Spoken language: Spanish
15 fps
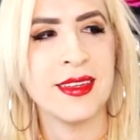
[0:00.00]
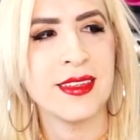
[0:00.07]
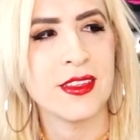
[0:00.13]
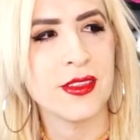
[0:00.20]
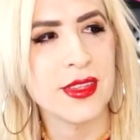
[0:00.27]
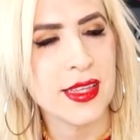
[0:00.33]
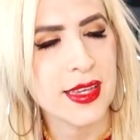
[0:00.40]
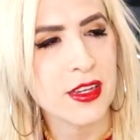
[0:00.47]

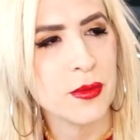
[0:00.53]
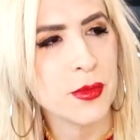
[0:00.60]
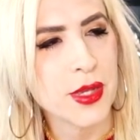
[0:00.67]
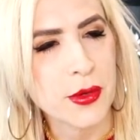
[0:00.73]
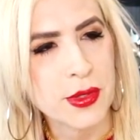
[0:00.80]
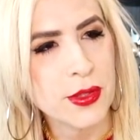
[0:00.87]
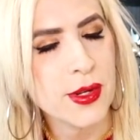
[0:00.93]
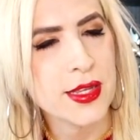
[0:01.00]
donde como que
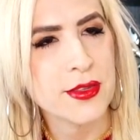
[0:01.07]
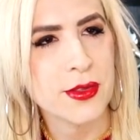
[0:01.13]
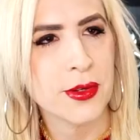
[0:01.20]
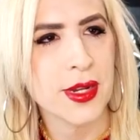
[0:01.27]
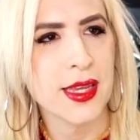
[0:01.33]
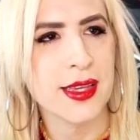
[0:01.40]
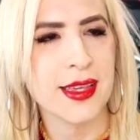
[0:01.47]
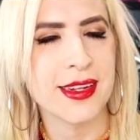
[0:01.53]
cuento la
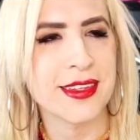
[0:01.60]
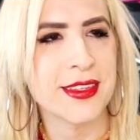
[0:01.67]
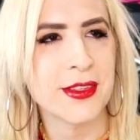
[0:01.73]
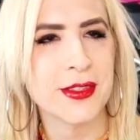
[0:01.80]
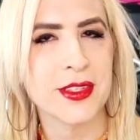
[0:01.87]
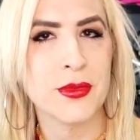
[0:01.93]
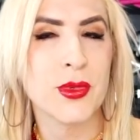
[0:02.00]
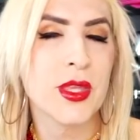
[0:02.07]
historia y en ese
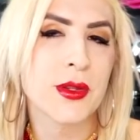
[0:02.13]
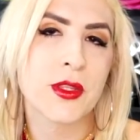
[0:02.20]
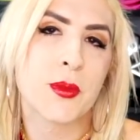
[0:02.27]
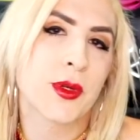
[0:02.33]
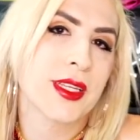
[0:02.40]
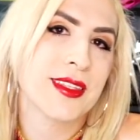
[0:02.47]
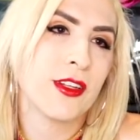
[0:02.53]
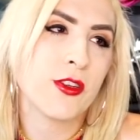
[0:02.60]
entonces es muy divertido
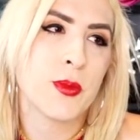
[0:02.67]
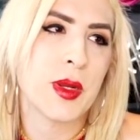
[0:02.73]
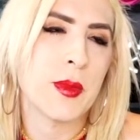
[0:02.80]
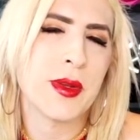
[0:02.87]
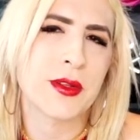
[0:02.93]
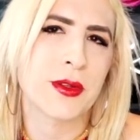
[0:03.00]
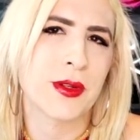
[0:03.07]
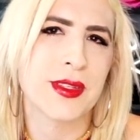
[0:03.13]
porque es de los
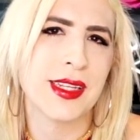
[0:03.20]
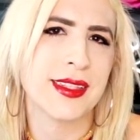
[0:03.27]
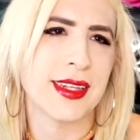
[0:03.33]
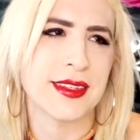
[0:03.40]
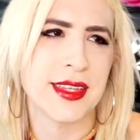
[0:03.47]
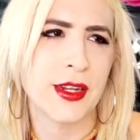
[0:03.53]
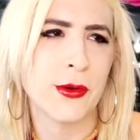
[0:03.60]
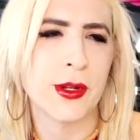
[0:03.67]
primeros, creo que es el
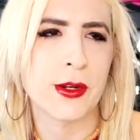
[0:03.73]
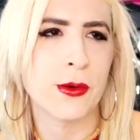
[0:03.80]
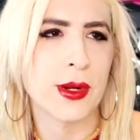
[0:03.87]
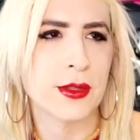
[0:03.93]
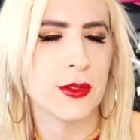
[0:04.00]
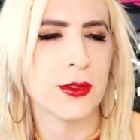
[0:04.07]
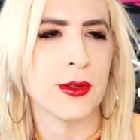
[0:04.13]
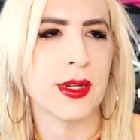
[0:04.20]
tercero o el
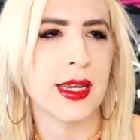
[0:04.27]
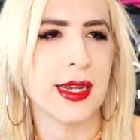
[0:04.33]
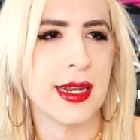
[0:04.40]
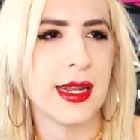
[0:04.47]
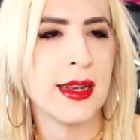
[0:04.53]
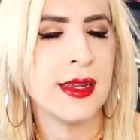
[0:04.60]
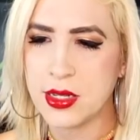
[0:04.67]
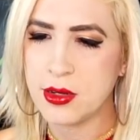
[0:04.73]
cuarto de todo el
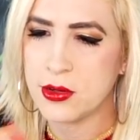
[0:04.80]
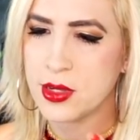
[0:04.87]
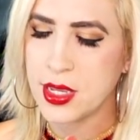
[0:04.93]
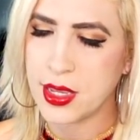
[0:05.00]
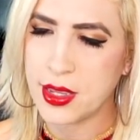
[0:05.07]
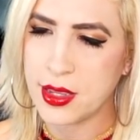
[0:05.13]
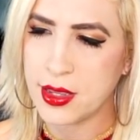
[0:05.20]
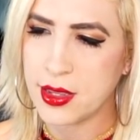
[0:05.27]
canal en lo
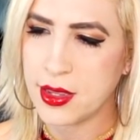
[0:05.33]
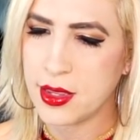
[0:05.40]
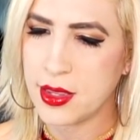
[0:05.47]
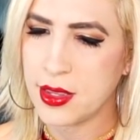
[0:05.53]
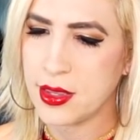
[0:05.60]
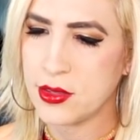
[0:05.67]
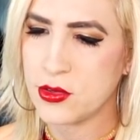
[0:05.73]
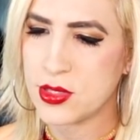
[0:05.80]

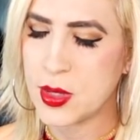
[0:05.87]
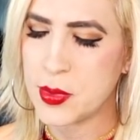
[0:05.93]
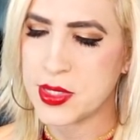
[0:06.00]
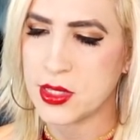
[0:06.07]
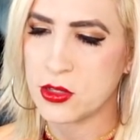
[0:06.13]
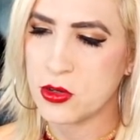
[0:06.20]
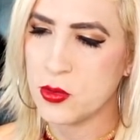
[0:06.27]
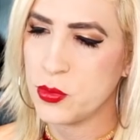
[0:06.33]
que eh, yo estaba
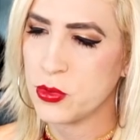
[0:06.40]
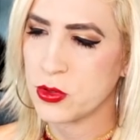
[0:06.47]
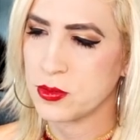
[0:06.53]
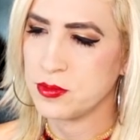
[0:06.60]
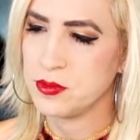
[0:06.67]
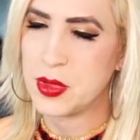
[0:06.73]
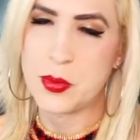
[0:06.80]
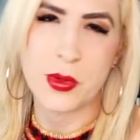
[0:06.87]
pasando con por
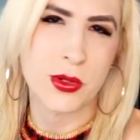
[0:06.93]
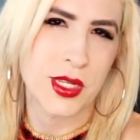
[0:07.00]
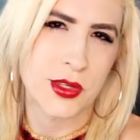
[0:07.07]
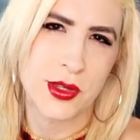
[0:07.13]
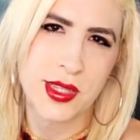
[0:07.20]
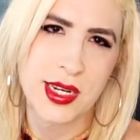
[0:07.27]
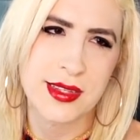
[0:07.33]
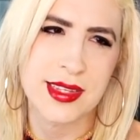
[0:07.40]
mi proceso
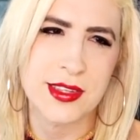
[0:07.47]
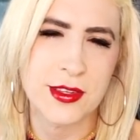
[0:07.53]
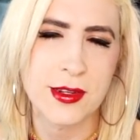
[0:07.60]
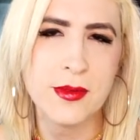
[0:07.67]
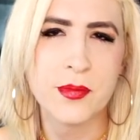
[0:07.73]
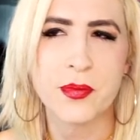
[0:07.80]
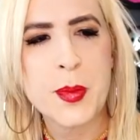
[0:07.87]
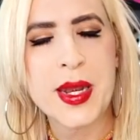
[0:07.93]
de transición. No
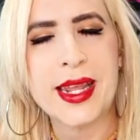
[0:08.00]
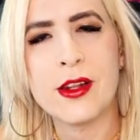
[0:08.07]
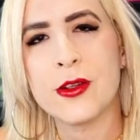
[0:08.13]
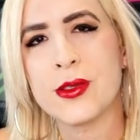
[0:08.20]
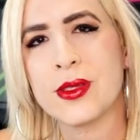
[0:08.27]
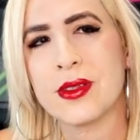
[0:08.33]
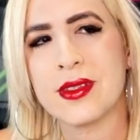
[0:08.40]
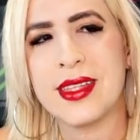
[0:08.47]
me esperé
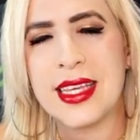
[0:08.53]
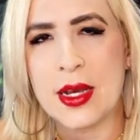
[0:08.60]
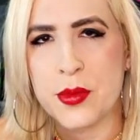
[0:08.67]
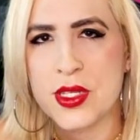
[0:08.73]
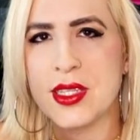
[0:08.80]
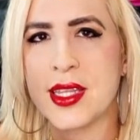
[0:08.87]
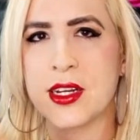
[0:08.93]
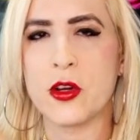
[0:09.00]
los, digamos,
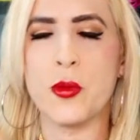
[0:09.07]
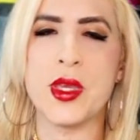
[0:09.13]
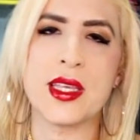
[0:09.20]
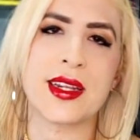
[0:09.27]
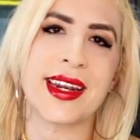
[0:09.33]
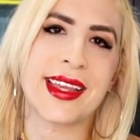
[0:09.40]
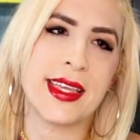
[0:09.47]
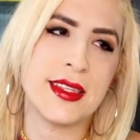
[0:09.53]
entre comillas,
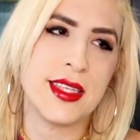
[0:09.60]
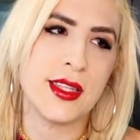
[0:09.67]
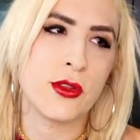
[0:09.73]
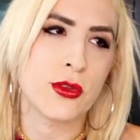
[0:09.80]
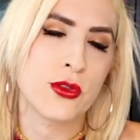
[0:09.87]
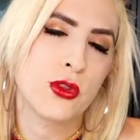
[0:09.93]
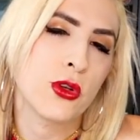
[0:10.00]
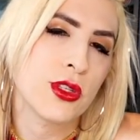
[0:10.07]

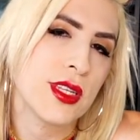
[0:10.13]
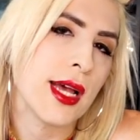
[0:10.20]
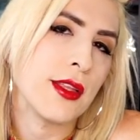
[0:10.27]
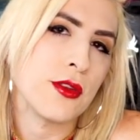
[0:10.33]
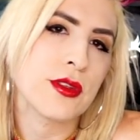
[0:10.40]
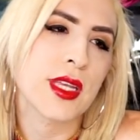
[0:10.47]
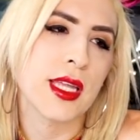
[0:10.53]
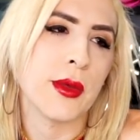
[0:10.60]
requisitos dos
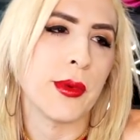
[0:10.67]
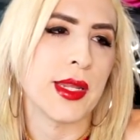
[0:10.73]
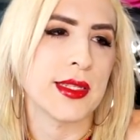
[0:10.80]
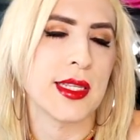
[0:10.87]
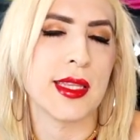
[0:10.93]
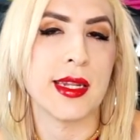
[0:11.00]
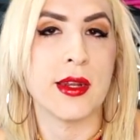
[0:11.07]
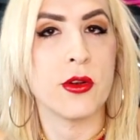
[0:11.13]
años que deberías de
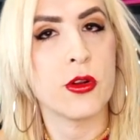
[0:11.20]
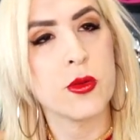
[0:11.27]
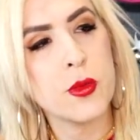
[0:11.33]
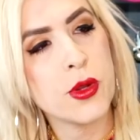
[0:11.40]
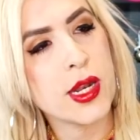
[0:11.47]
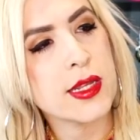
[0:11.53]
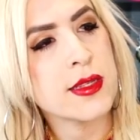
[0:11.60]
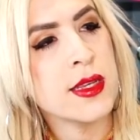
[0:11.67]
tener
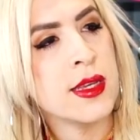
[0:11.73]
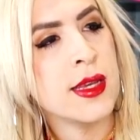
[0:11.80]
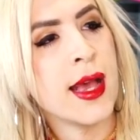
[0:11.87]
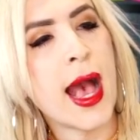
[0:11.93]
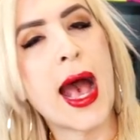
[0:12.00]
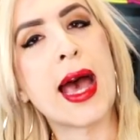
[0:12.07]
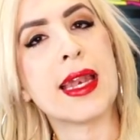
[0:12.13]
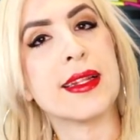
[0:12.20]
hormonas
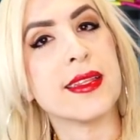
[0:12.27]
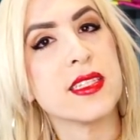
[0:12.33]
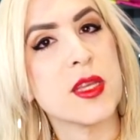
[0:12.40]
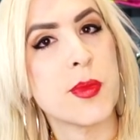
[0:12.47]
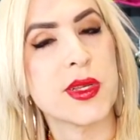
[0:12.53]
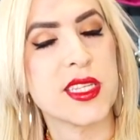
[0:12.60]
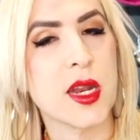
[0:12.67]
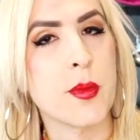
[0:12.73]
antes de
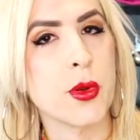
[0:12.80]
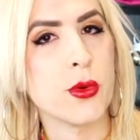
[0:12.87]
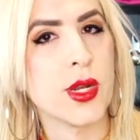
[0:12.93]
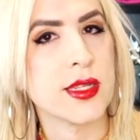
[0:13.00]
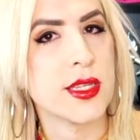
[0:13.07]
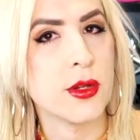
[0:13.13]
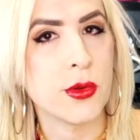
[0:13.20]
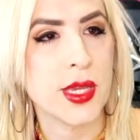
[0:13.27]
pasar por una
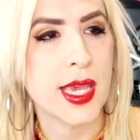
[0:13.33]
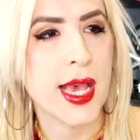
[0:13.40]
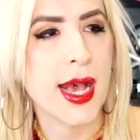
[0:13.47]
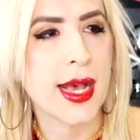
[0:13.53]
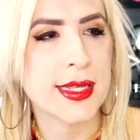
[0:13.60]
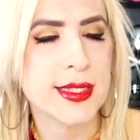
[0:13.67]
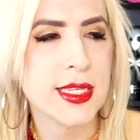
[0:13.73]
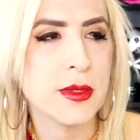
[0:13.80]
cirugía
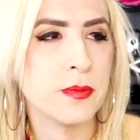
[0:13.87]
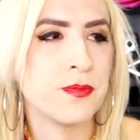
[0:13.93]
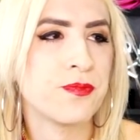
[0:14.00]
así.